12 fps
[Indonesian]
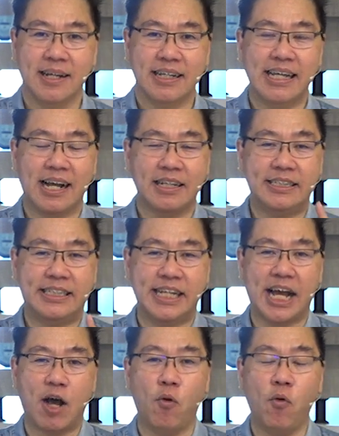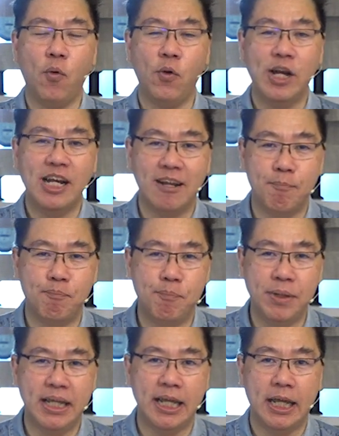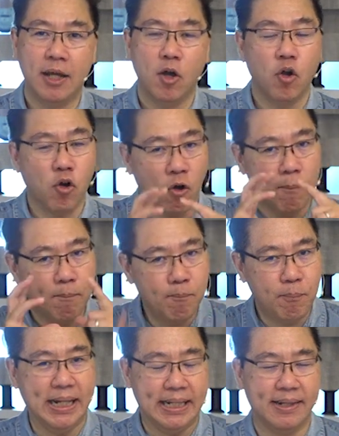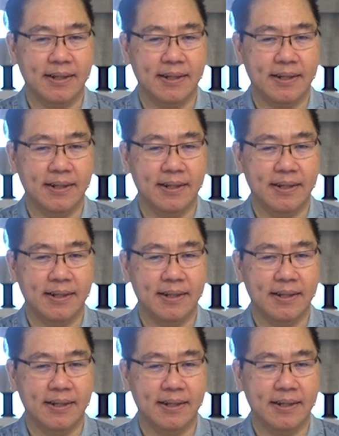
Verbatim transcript: yang jauh lebih komplit